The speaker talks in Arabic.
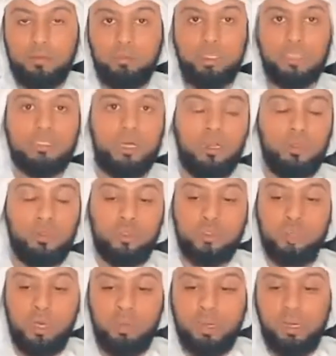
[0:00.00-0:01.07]
بس هذا هو
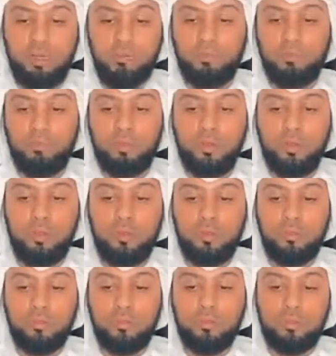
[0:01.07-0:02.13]
السؤال ما اعرف
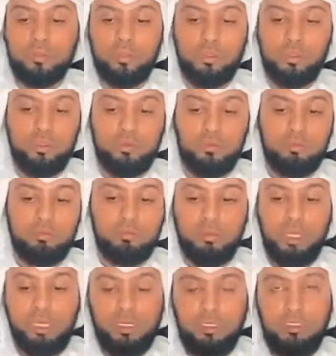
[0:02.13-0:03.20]

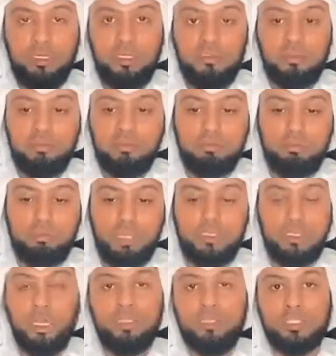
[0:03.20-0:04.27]
يعني هي ما
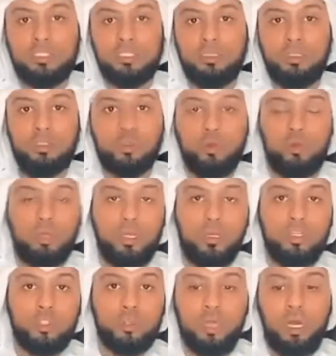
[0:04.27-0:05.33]
ادري هل تقصد انه شو
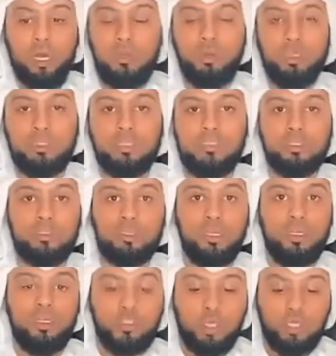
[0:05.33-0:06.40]
شو الحل ولا تقصد
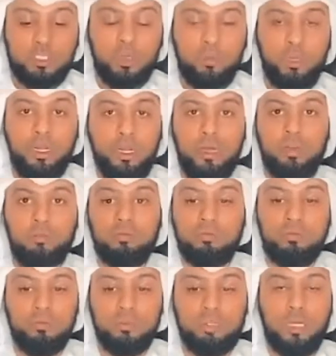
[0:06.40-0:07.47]
شو اسوي الان
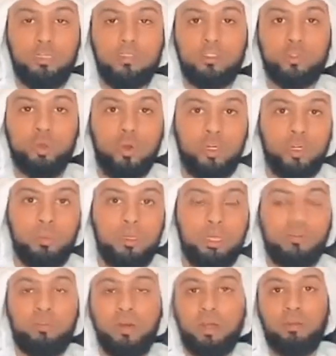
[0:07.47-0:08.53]
يعني شو حكم
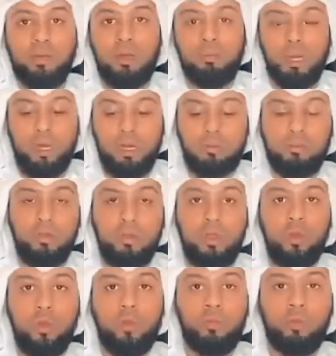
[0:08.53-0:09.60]
الكفاره ما, ما اعرف
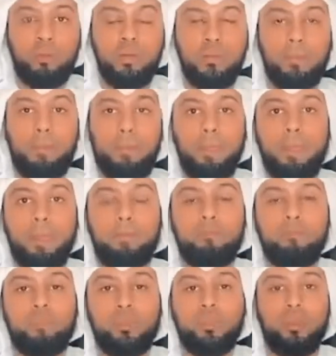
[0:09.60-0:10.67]
عموما
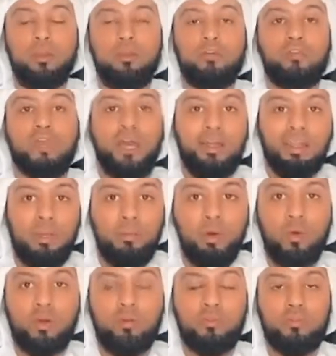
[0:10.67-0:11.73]
في هذا
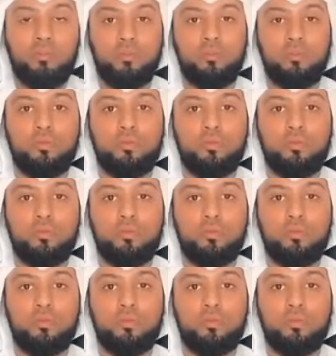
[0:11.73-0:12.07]
الموقف